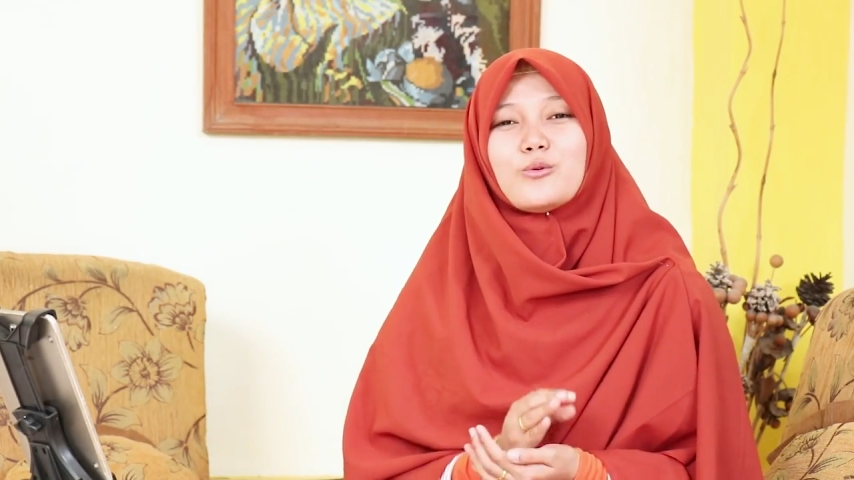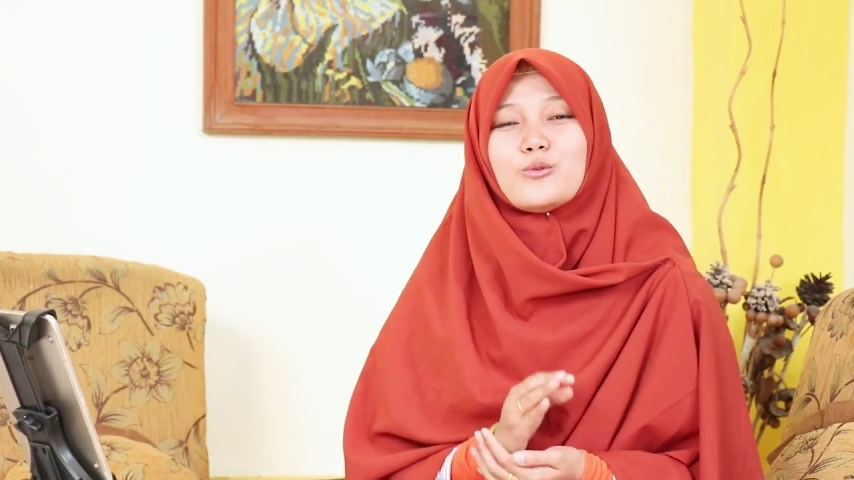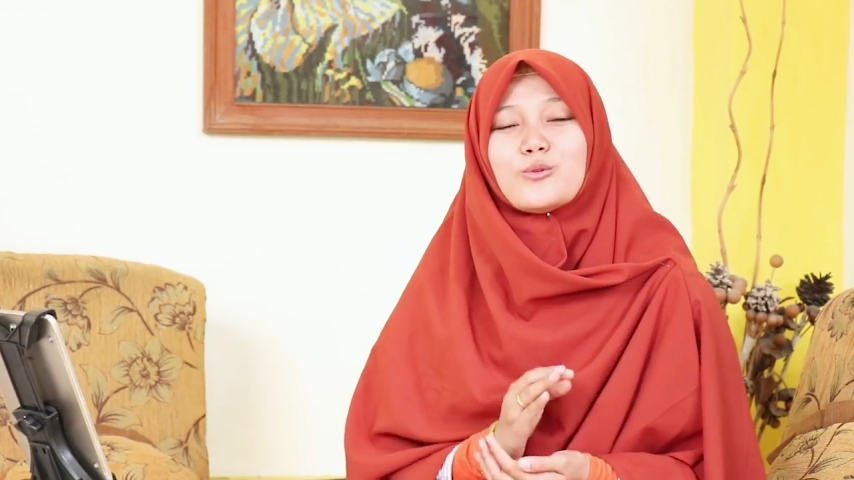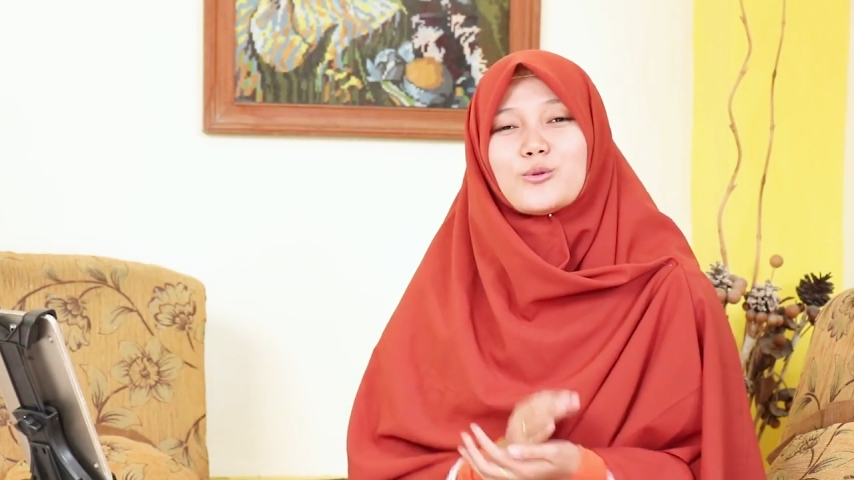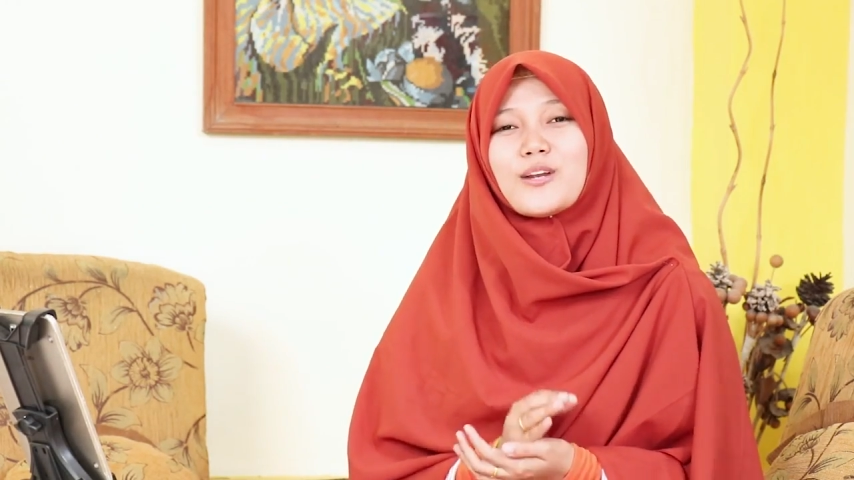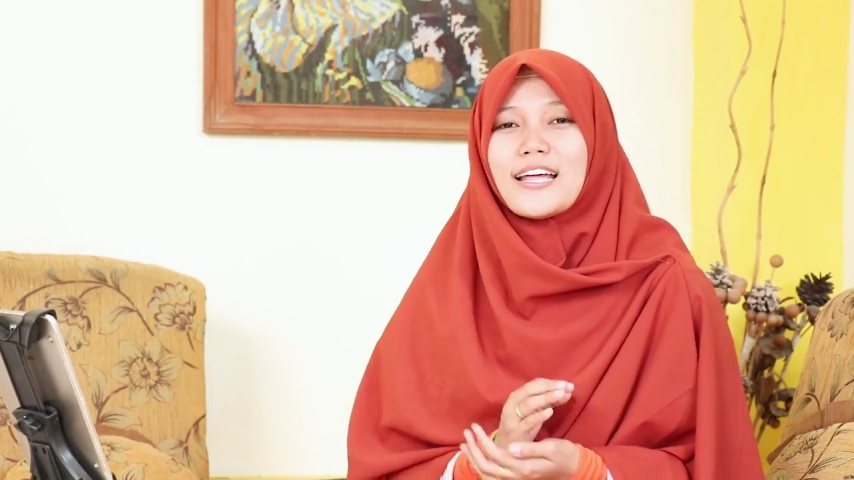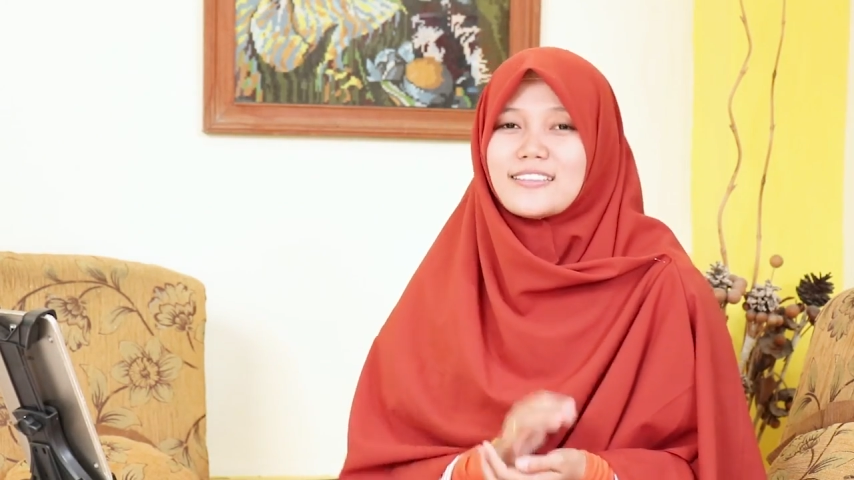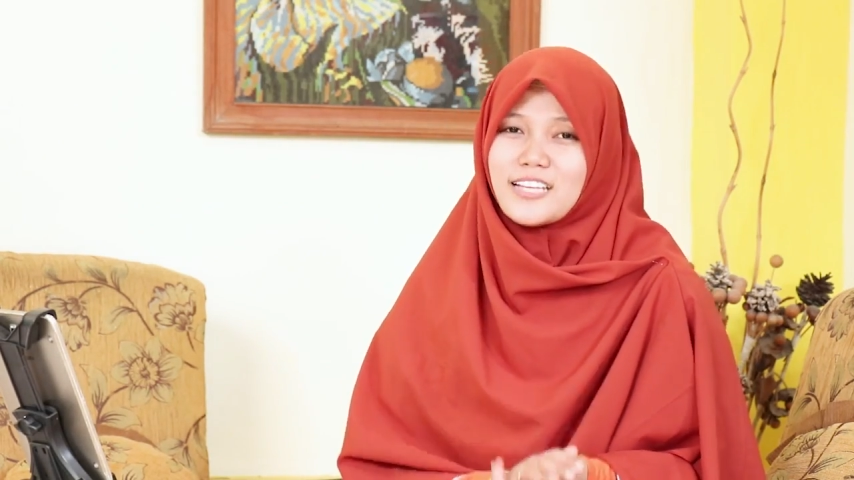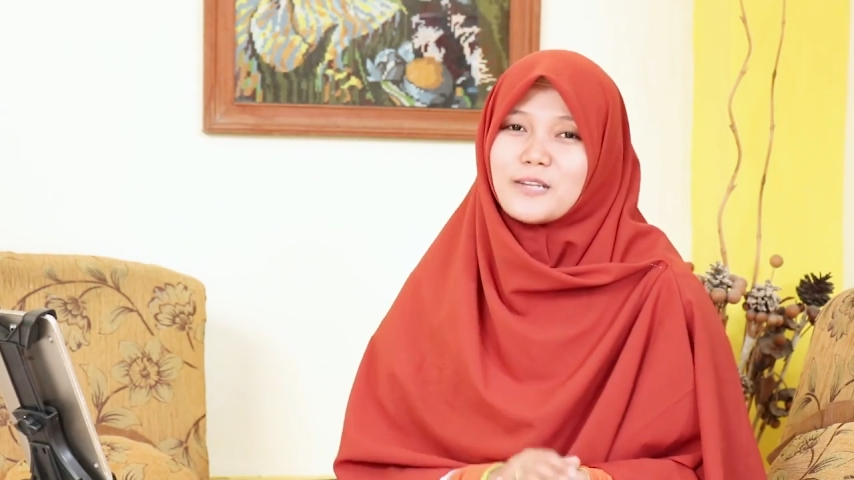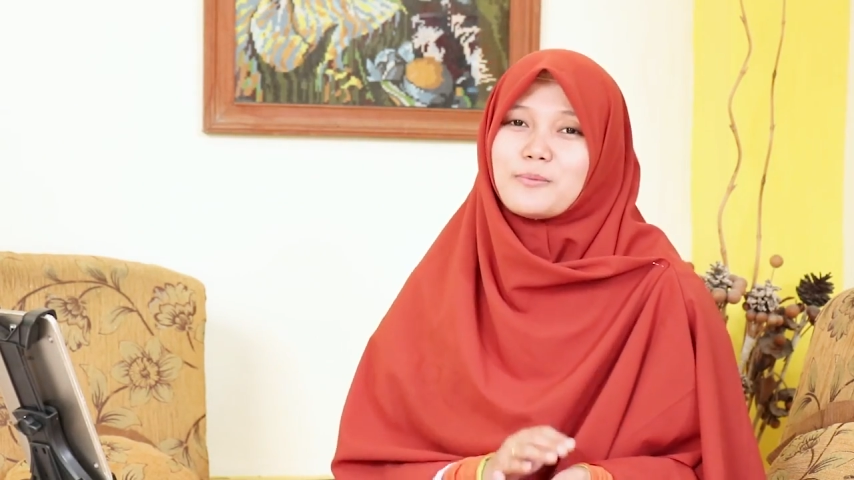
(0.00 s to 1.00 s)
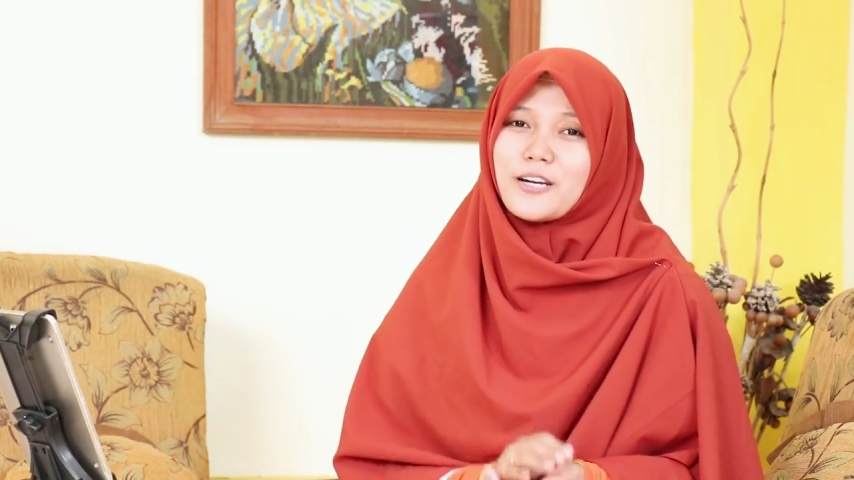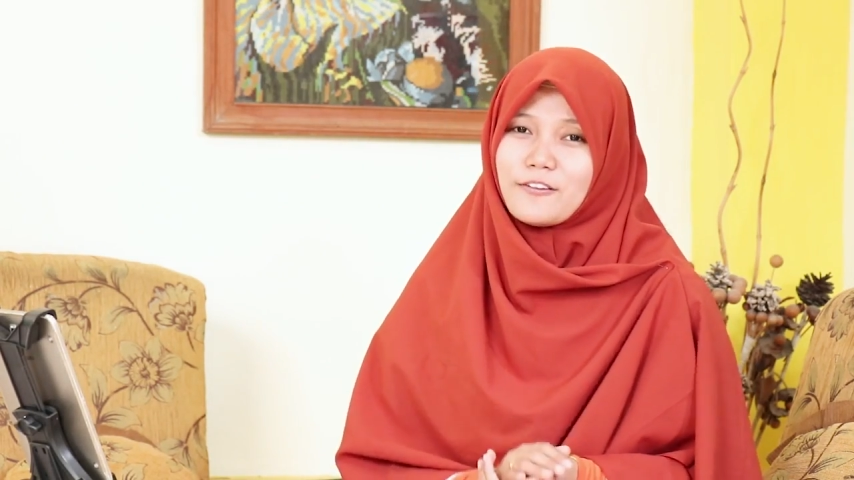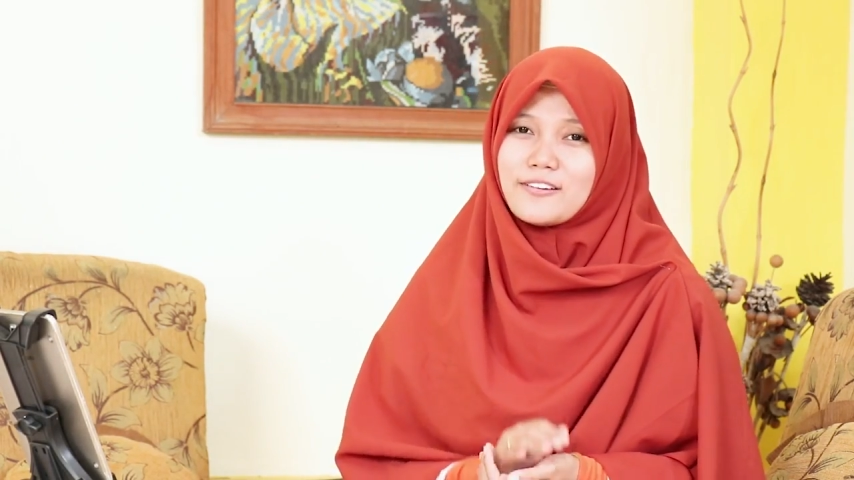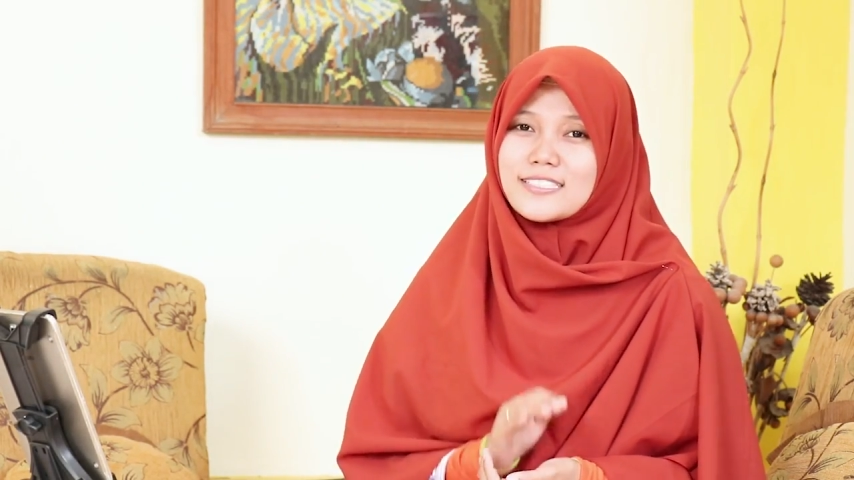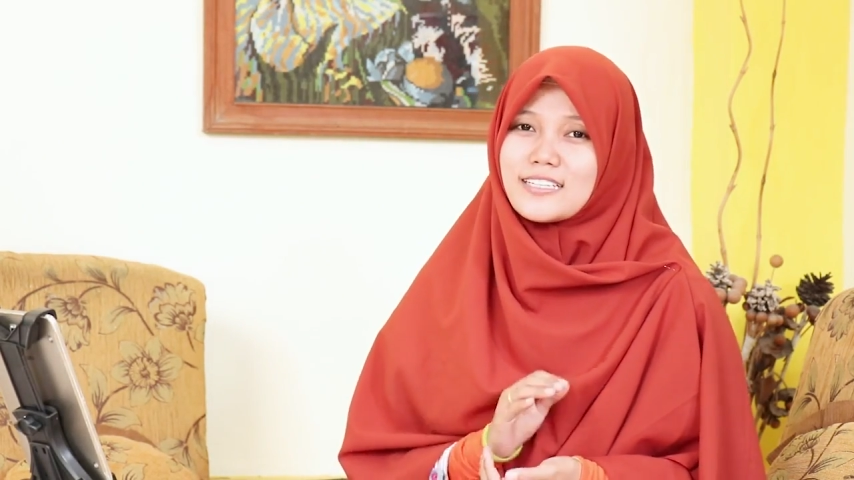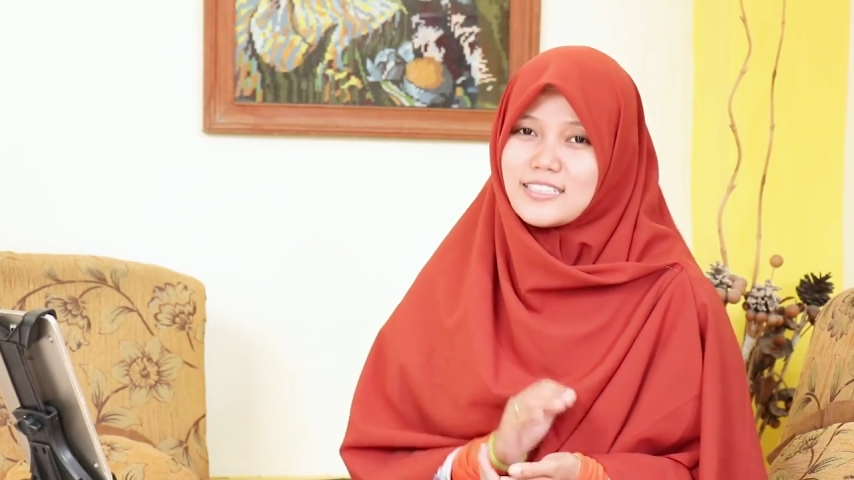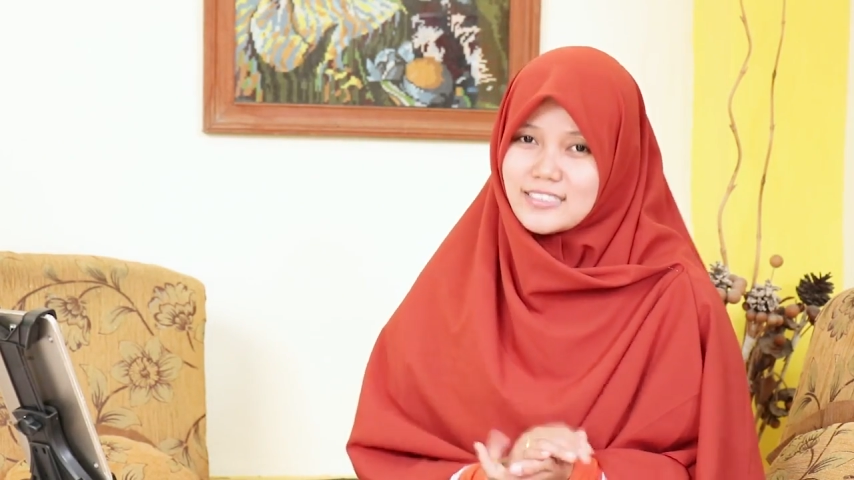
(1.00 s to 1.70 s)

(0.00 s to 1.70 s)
untuk latihan pernafasan